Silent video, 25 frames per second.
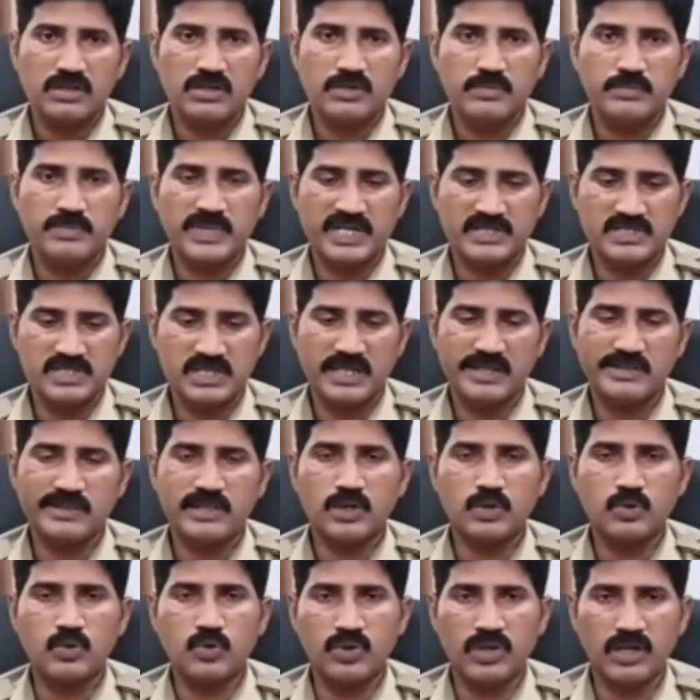
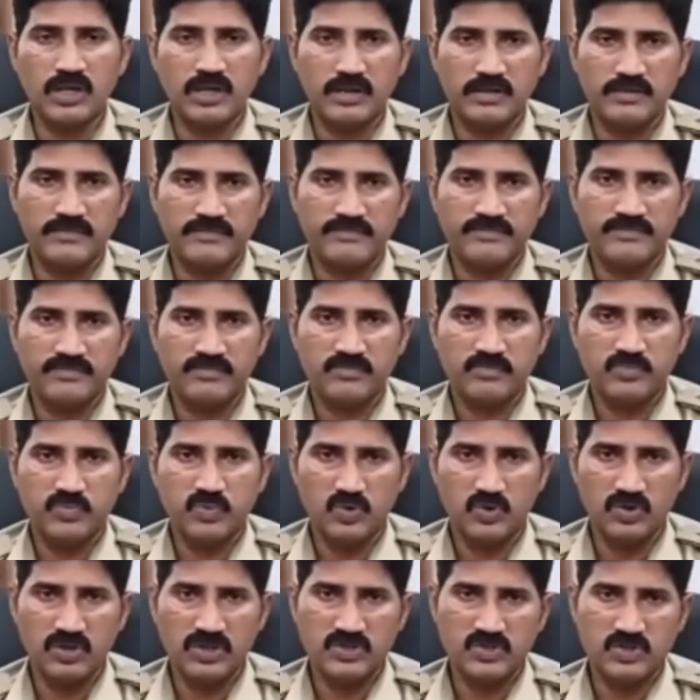ప్రజలందరూ కూడా
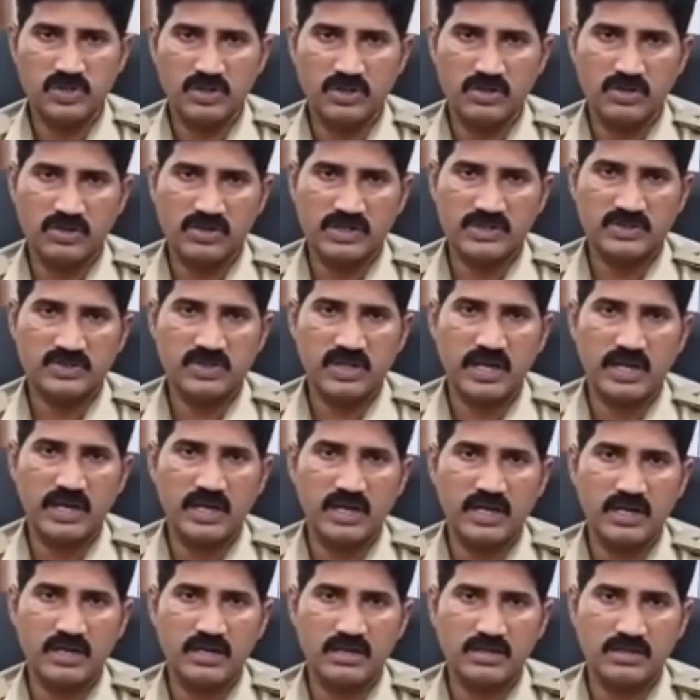పోలీసుల యొక్క
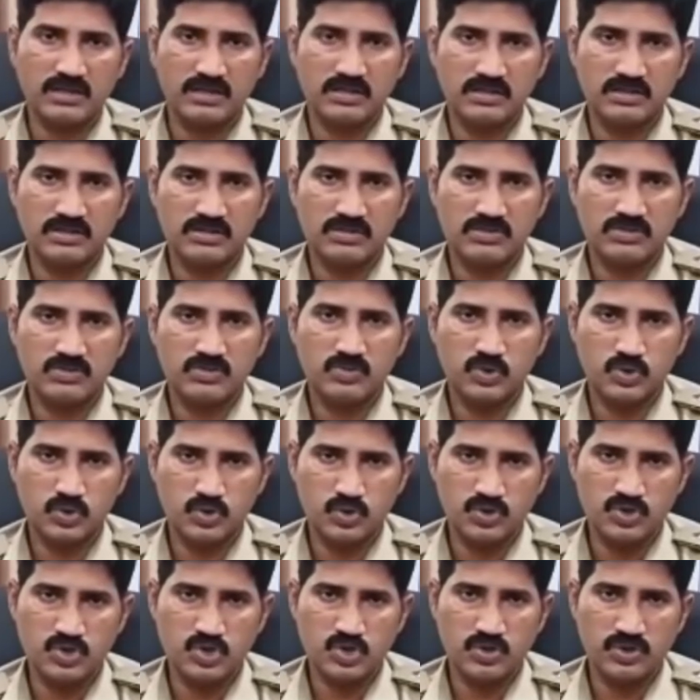త్యాగాలను
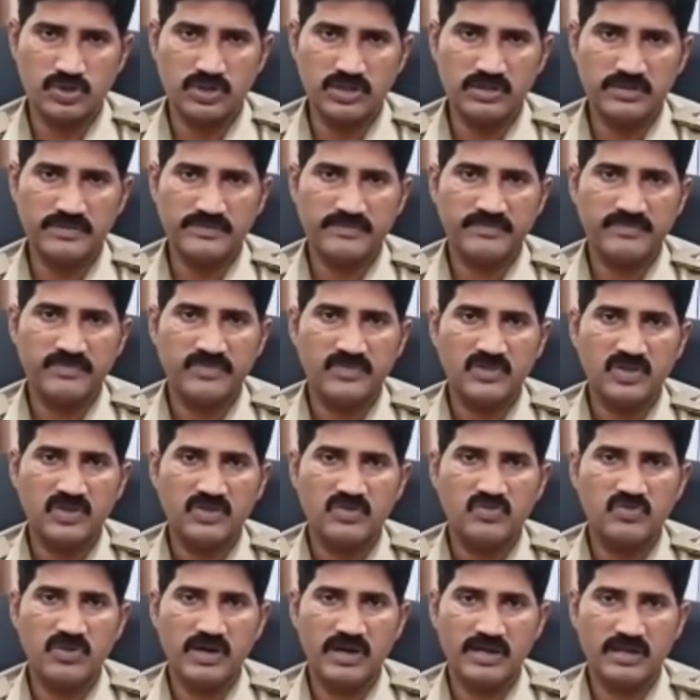గుర్తుంచుకొని
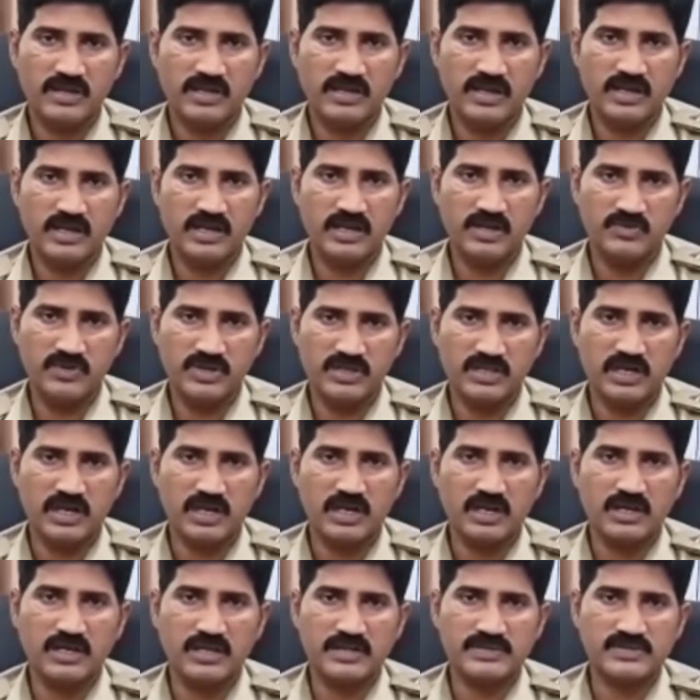వారికి అన్ని
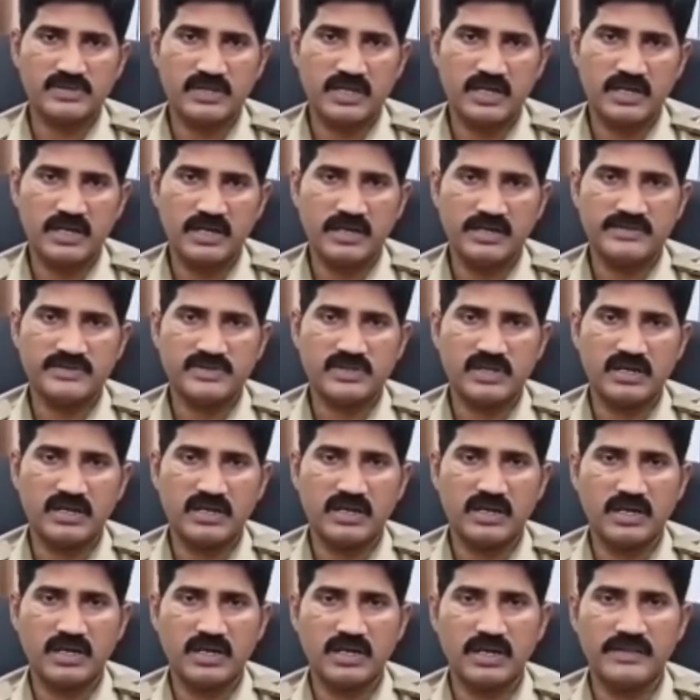విధాలుగా సహాయ
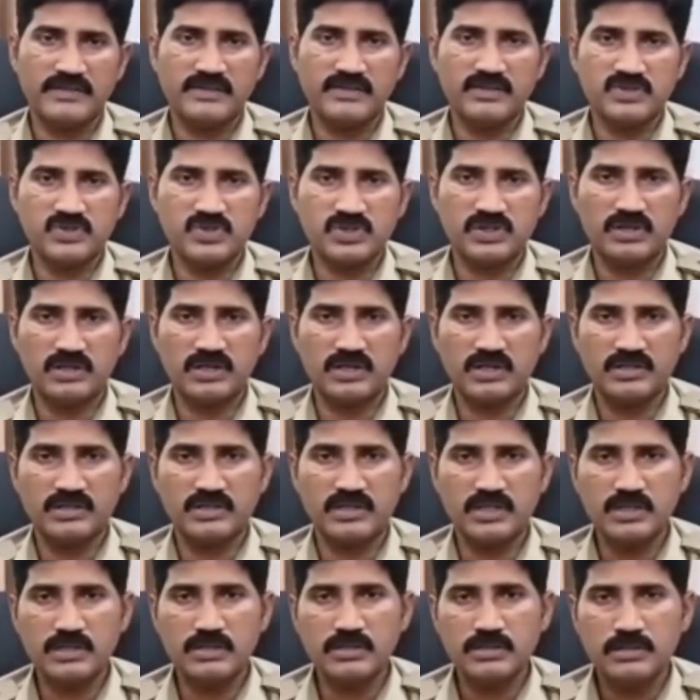సహకారాలు
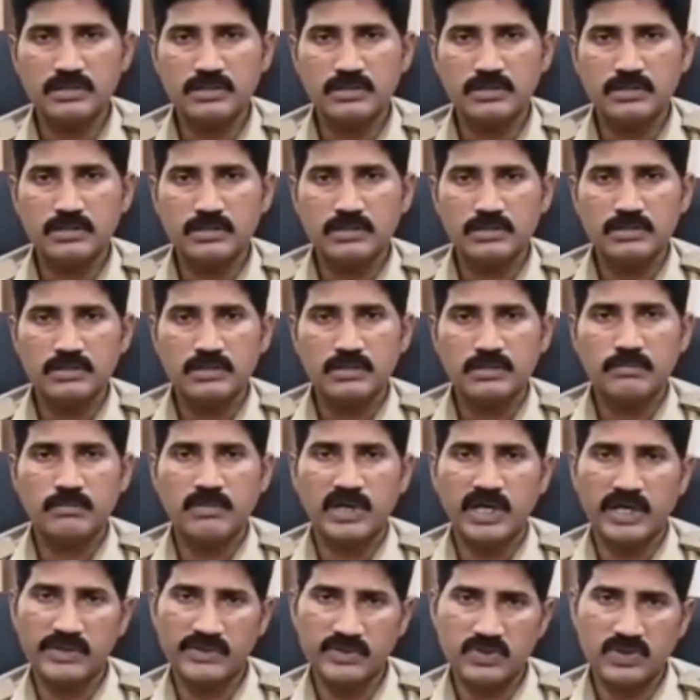అందించినట్లయితే
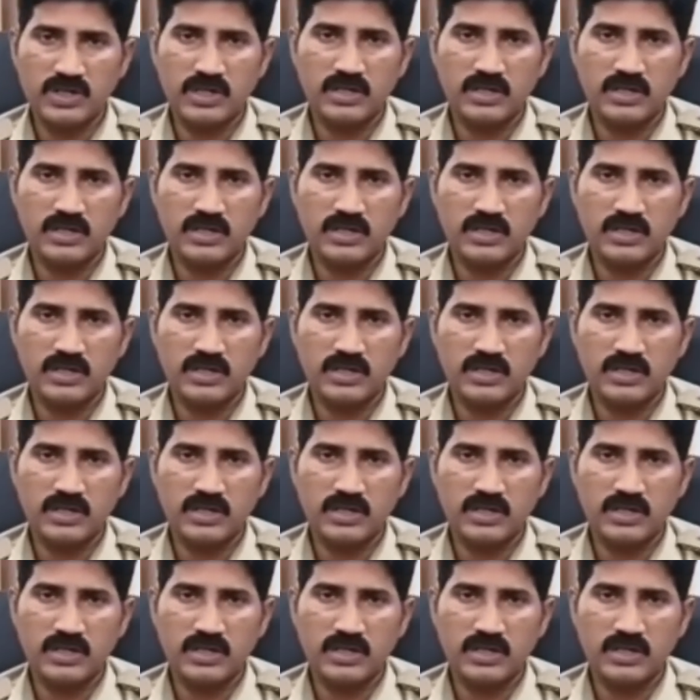మరింత